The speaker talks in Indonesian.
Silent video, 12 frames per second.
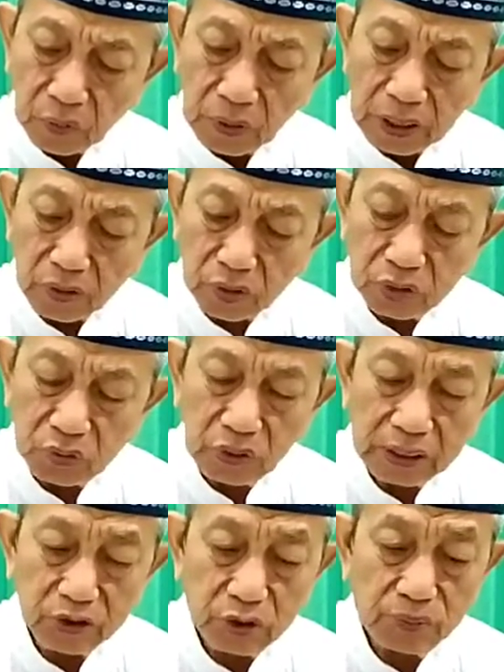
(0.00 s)
wa
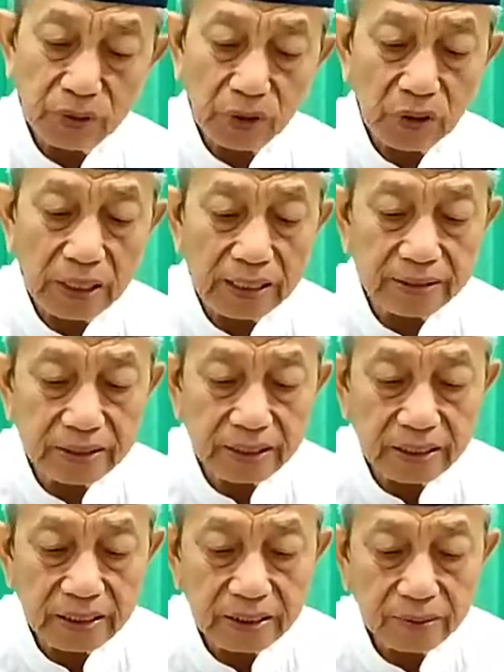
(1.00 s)
qudwatu
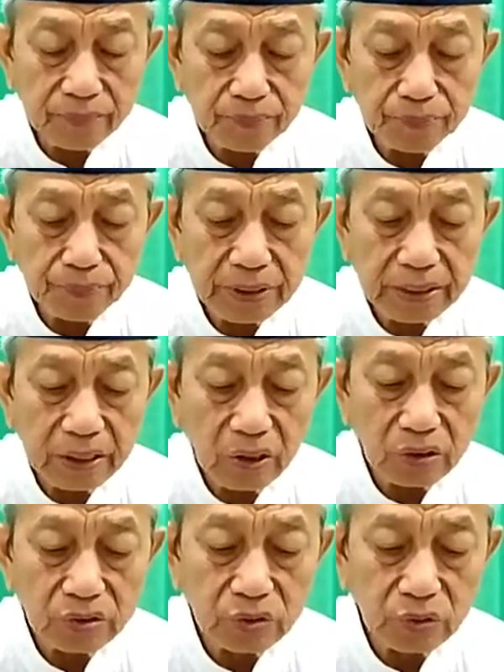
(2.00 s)
mar'atin bi
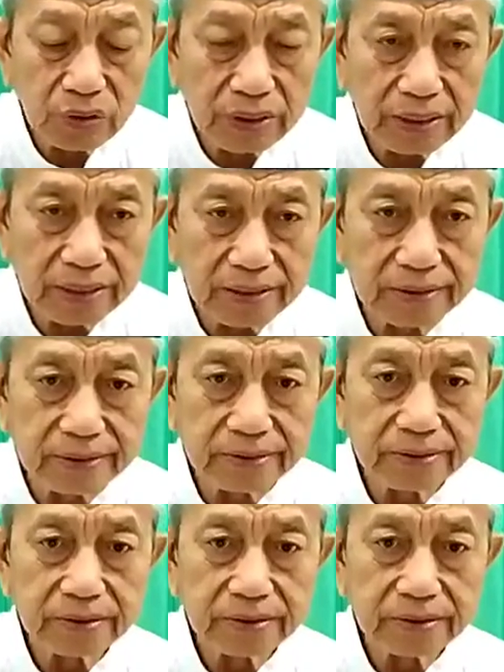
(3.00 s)
rajulin